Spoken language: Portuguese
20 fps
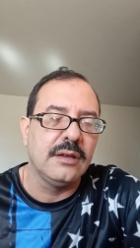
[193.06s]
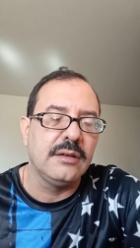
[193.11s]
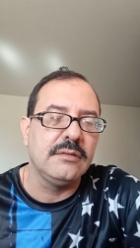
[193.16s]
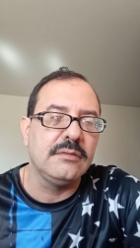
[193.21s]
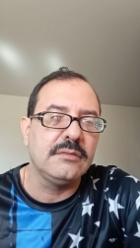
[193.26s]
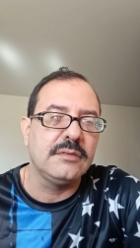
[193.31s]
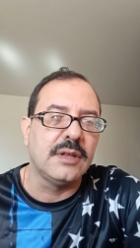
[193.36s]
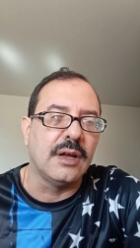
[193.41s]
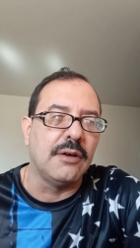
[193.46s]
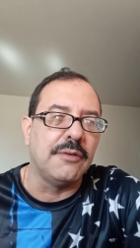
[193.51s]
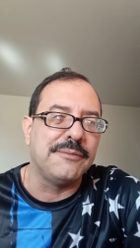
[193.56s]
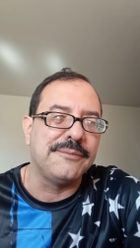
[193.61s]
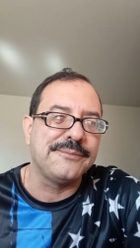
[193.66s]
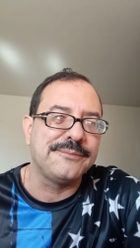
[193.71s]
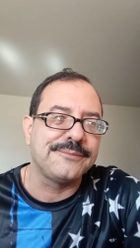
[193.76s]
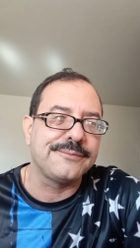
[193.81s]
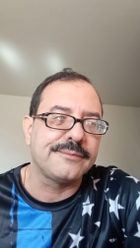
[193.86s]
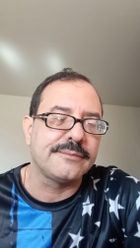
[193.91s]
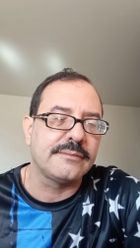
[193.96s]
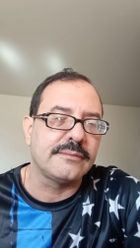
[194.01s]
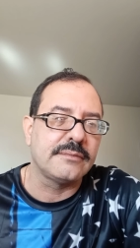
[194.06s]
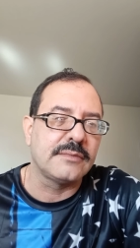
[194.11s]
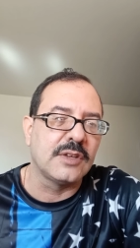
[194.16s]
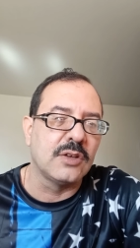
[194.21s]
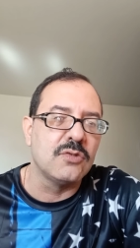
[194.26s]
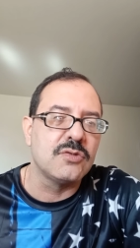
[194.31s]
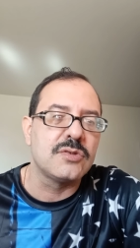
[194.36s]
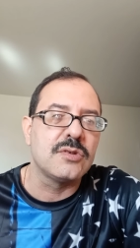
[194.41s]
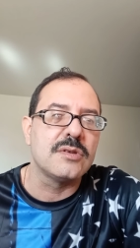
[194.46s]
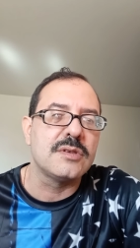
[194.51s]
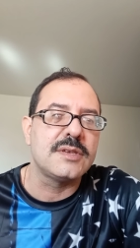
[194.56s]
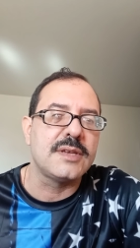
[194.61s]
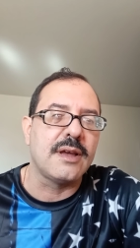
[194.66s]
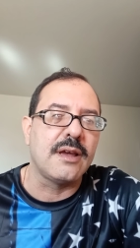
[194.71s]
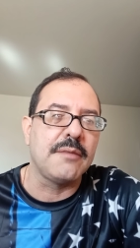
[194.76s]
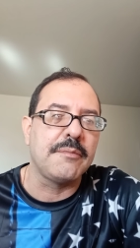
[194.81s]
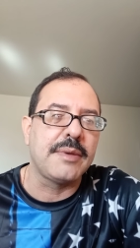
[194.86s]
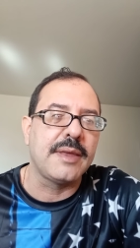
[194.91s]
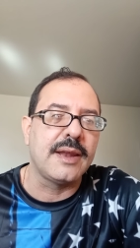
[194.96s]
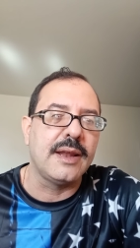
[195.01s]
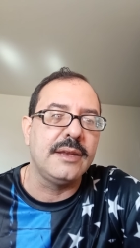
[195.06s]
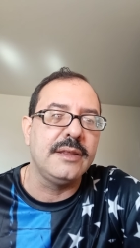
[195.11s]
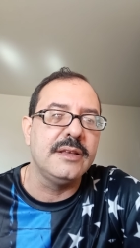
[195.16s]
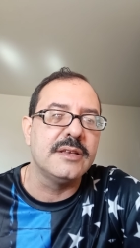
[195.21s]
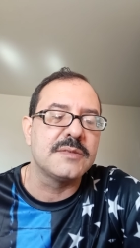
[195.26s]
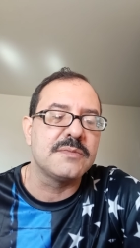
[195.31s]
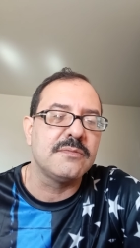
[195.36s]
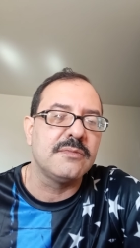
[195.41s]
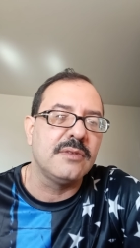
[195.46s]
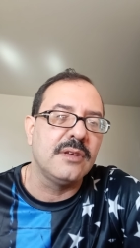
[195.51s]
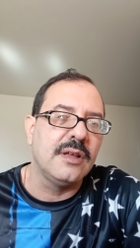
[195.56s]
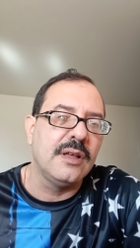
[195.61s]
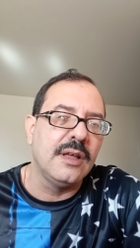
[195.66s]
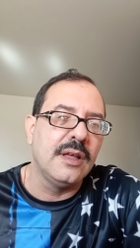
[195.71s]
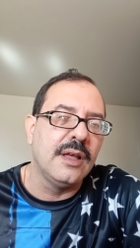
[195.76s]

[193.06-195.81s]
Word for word: Então, o social imperialismo